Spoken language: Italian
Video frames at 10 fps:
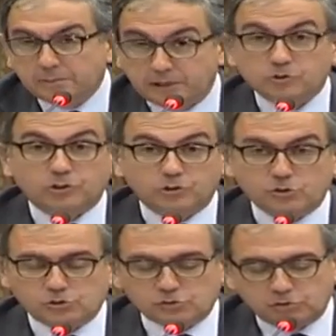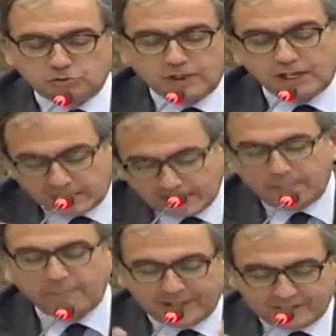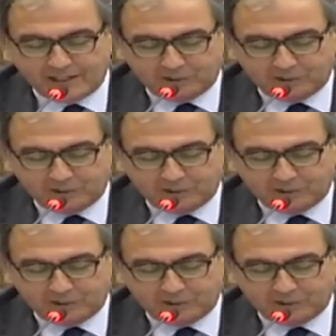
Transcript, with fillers: peraltro a ridosso di una campagna